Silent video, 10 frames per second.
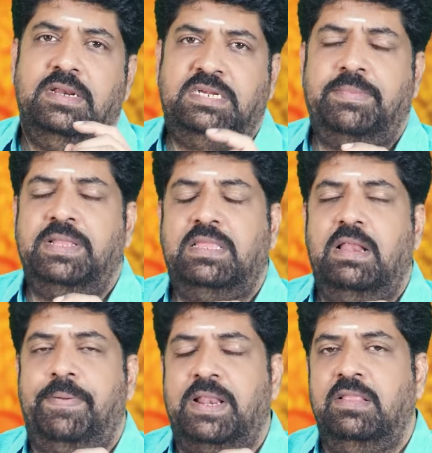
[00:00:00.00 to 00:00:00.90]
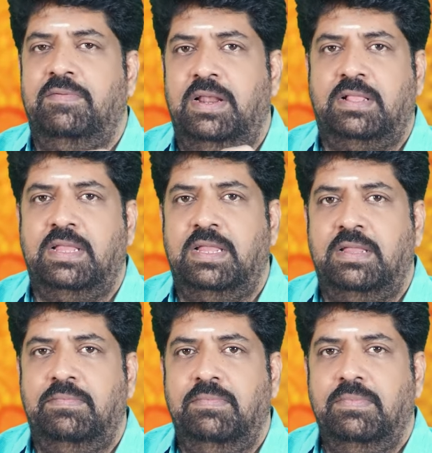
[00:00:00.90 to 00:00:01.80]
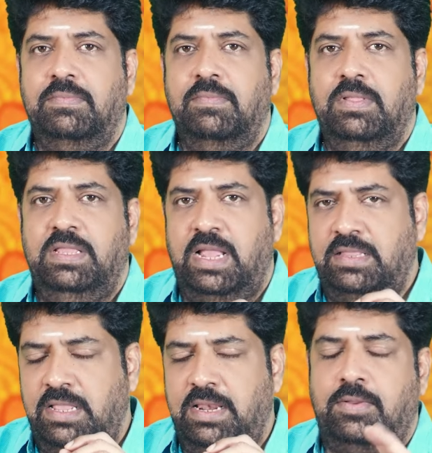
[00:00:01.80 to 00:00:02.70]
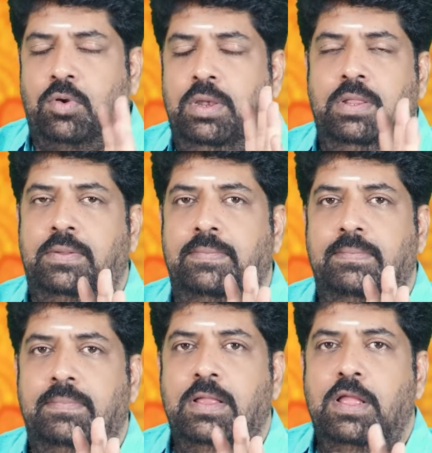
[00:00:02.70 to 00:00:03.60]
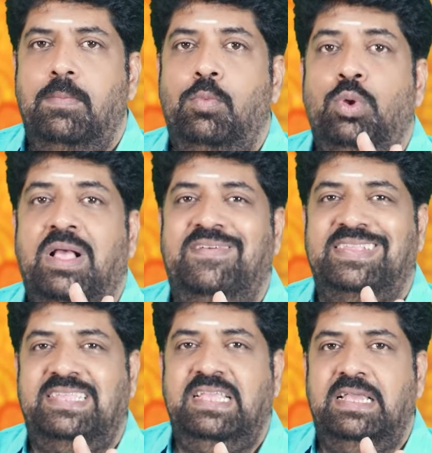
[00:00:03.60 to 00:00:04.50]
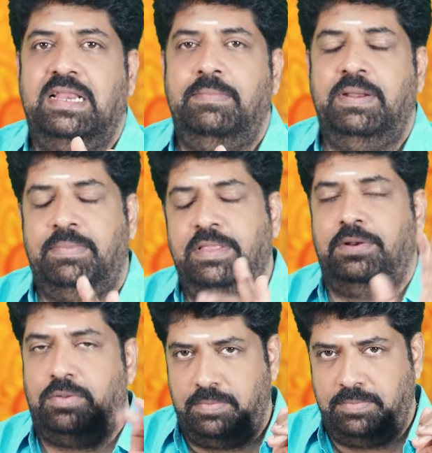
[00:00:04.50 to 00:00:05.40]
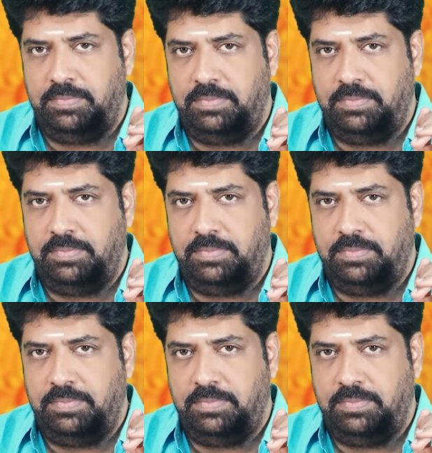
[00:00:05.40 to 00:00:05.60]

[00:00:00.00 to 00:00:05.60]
ரிஷபத்தில் பிறந்தவங்களுக்கு எது இருக்கோ இல்லையோ முக வசீகரம் என்பது இருக்கும்